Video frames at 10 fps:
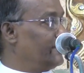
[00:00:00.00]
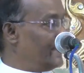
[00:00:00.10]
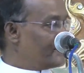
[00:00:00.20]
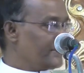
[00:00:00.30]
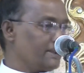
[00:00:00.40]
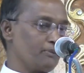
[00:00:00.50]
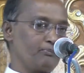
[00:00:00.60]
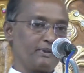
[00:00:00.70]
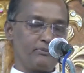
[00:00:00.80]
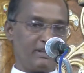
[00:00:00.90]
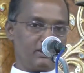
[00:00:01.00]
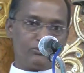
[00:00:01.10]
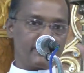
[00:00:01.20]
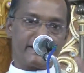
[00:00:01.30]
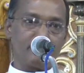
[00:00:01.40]
இயேசு இருப்பது
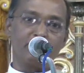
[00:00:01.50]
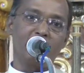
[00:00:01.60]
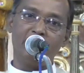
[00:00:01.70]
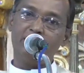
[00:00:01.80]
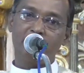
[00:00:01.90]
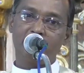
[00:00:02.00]
மட்டும் முக்கியமல்ல